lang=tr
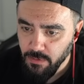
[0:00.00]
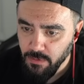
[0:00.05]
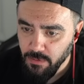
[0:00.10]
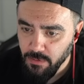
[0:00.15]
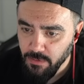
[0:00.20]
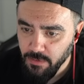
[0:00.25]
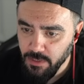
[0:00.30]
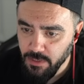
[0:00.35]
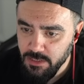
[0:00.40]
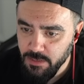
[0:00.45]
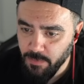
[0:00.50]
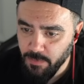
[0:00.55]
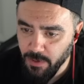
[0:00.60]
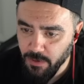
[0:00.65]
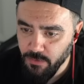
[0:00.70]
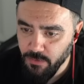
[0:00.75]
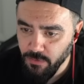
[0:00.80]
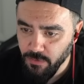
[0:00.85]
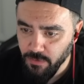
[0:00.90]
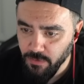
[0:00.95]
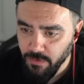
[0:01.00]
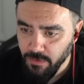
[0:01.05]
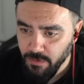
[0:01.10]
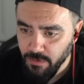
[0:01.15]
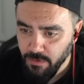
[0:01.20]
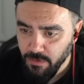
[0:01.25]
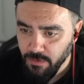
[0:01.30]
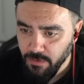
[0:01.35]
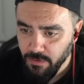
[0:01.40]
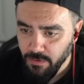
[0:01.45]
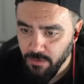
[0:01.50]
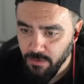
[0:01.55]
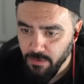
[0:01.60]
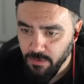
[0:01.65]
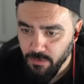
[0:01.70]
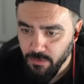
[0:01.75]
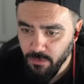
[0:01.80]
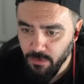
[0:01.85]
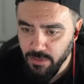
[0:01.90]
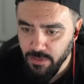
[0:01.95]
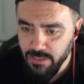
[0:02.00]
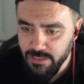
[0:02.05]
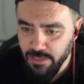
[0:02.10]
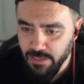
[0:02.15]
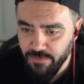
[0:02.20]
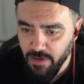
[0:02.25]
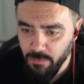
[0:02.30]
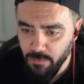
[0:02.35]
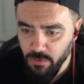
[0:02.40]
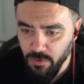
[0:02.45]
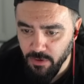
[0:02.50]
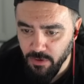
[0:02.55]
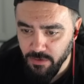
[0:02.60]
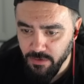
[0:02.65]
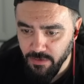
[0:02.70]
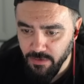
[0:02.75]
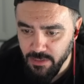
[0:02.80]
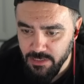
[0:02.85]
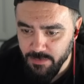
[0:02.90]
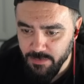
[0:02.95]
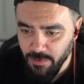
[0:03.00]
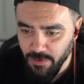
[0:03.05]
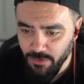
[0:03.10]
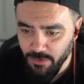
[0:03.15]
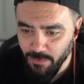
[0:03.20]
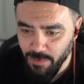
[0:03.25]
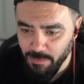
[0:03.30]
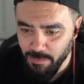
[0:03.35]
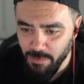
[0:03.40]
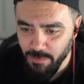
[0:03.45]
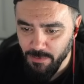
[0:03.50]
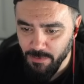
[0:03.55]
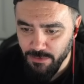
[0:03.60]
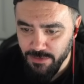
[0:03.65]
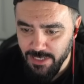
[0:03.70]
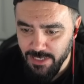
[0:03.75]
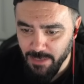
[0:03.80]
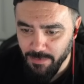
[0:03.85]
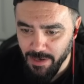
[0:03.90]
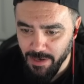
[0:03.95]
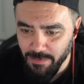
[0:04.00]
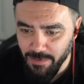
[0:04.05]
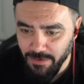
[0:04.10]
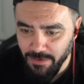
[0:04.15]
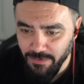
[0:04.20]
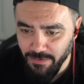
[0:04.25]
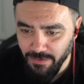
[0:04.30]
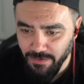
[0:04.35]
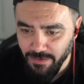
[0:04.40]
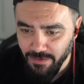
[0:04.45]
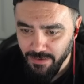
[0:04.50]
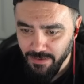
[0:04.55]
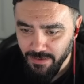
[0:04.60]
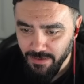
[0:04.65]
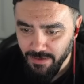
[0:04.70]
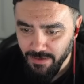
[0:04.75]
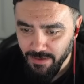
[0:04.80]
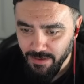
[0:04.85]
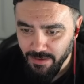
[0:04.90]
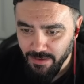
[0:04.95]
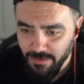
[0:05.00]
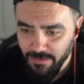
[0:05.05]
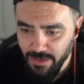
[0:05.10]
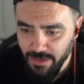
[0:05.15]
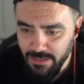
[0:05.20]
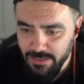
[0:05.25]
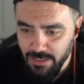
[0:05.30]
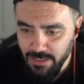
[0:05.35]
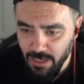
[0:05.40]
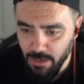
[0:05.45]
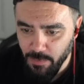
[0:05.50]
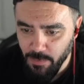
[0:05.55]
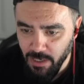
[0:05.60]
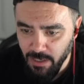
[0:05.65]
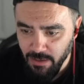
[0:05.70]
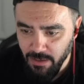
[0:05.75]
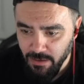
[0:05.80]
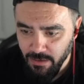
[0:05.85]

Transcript: Nasıl bakıyor? Ne oldu ilk sefer mi gördün? Nasıl bakıyor baba gözleri bana bakıyor. Nasıl ama?